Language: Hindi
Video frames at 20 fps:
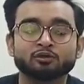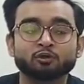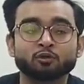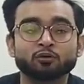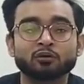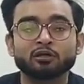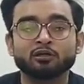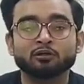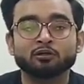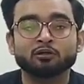जो
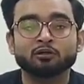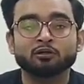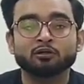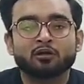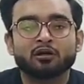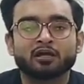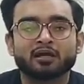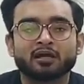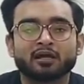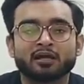कि लोग
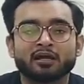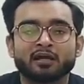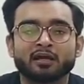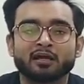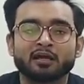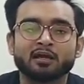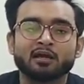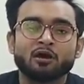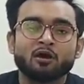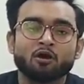ले रहे
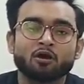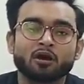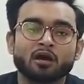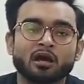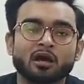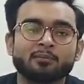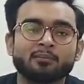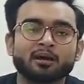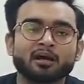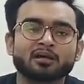हैं और
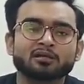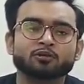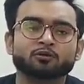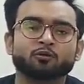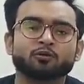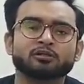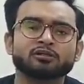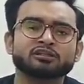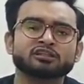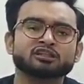हम अगर
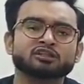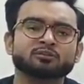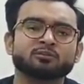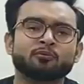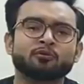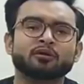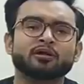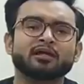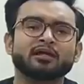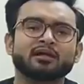थोड़ी सी
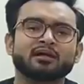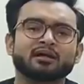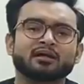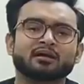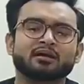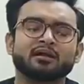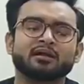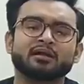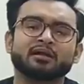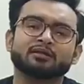स्मोकिंग कर
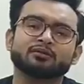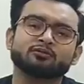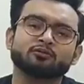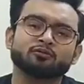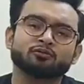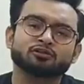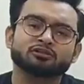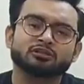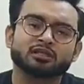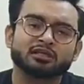लेंगे तो
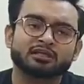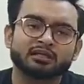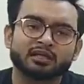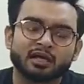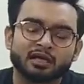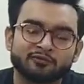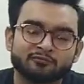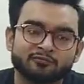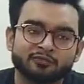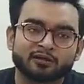उससे क्या
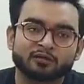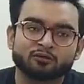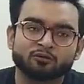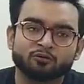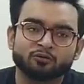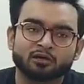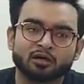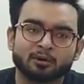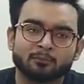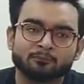इफ़ेक्ट
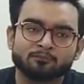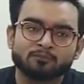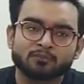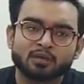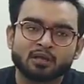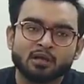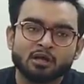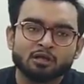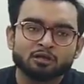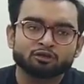होगा
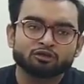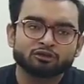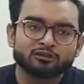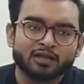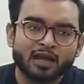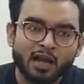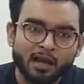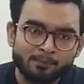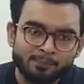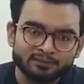तो
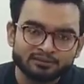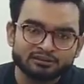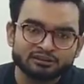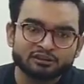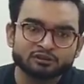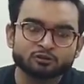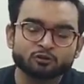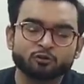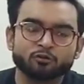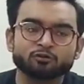यहाँ पे
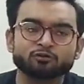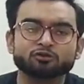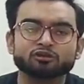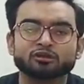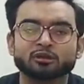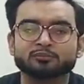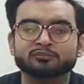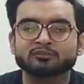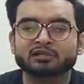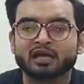चीज़ों को जो
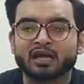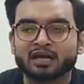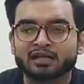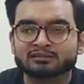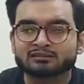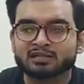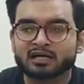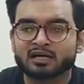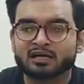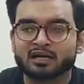समझाया
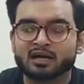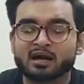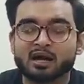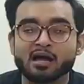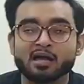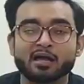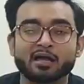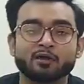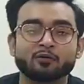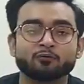जा रहा
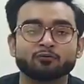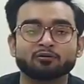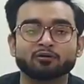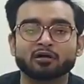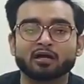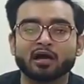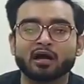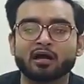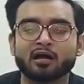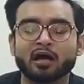है
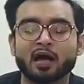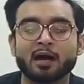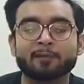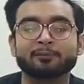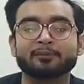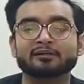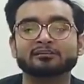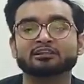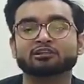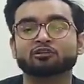उनका आप
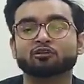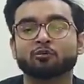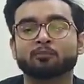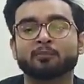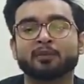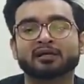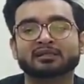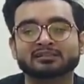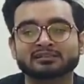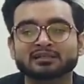कह सकते हो
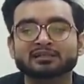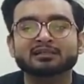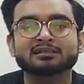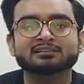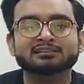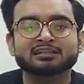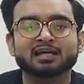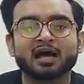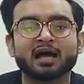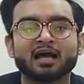मकसद
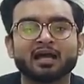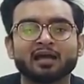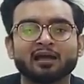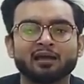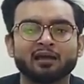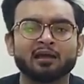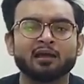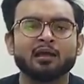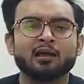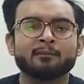अच्छा है
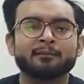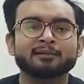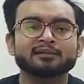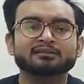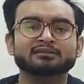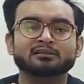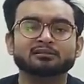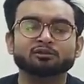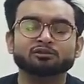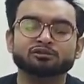पर
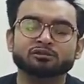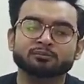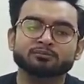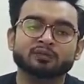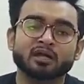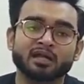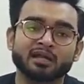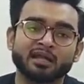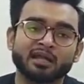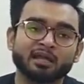जो
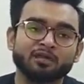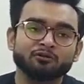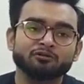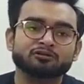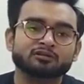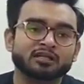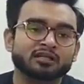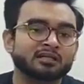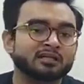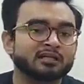समझाने का जो
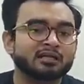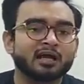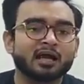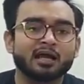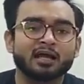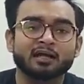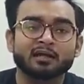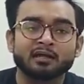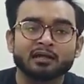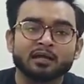तरीका
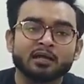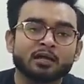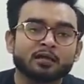है